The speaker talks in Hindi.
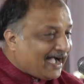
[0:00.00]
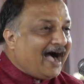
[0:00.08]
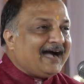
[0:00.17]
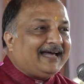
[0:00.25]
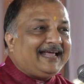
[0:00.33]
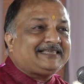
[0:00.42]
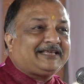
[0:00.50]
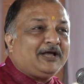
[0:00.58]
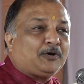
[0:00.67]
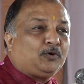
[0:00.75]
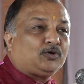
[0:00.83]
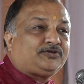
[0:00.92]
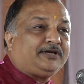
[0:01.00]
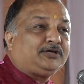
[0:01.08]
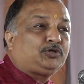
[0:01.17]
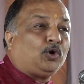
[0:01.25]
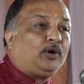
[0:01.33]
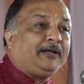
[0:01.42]
कांग्रेस की कुर्सी
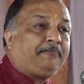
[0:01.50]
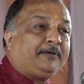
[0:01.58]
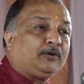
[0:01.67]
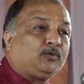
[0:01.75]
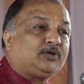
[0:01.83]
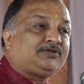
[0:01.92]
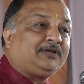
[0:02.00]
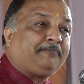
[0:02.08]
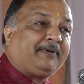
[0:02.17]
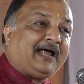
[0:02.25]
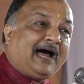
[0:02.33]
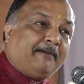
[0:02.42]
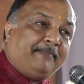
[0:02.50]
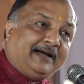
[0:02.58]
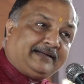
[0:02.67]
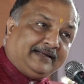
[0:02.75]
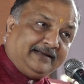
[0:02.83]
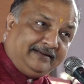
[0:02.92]
छोड़ी फिर कुर्सी पर आ
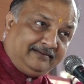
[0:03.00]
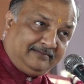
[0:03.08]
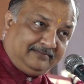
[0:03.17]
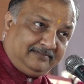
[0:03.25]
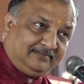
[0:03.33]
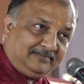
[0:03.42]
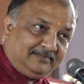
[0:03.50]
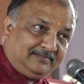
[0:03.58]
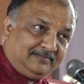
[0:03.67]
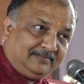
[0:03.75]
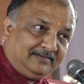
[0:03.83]
बैठी जी